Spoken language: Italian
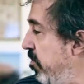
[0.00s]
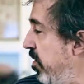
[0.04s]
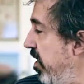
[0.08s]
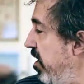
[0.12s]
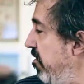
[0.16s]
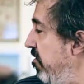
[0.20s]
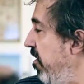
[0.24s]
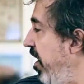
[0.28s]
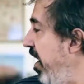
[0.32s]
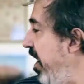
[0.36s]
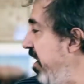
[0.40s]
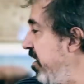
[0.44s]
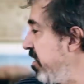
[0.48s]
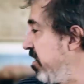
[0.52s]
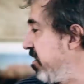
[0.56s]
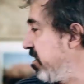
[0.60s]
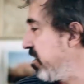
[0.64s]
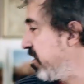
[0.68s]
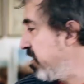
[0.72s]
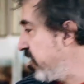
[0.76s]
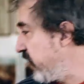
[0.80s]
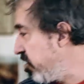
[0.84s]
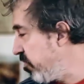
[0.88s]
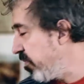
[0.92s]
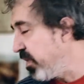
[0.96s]
Braveheart,
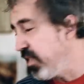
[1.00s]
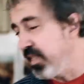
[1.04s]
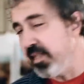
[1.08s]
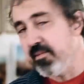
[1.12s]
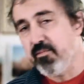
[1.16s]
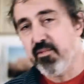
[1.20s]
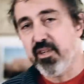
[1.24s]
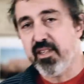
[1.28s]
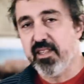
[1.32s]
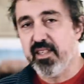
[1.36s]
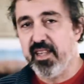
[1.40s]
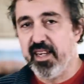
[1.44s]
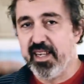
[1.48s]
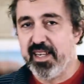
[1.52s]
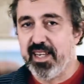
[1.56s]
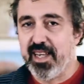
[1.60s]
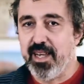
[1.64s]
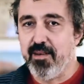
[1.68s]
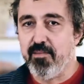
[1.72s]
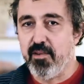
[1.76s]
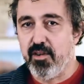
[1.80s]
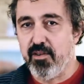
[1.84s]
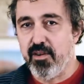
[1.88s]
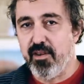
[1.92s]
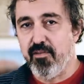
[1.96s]
se ci mandiamo una
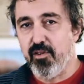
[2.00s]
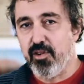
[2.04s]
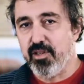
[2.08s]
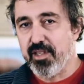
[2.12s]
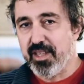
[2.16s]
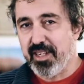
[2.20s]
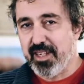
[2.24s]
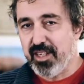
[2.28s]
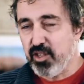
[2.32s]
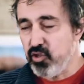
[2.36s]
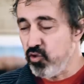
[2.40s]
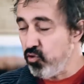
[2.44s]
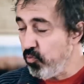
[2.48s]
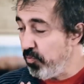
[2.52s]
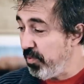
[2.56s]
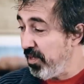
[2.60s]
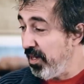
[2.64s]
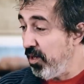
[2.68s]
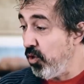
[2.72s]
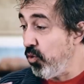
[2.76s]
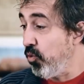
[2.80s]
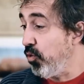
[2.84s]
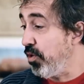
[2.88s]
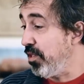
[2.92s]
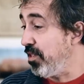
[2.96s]
telecamera una volta che
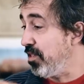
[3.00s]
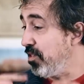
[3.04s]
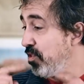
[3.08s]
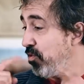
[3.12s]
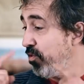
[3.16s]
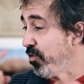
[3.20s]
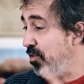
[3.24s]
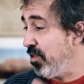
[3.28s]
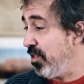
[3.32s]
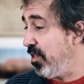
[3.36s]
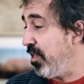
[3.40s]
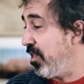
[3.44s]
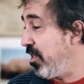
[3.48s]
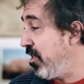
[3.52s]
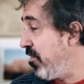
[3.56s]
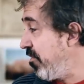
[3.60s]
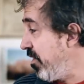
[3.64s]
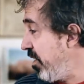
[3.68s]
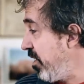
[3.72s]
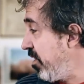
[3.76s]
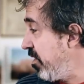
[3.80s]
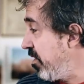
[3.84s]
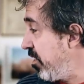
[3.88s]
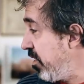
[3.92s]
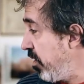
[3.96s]
supera l'orizzonte degli
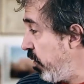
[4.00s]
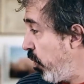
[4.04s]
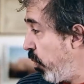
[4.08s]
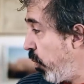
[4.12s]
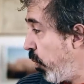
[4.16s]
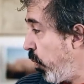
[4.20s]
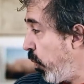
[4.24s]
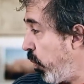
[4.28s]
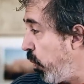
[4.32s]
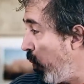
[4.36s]
eventi,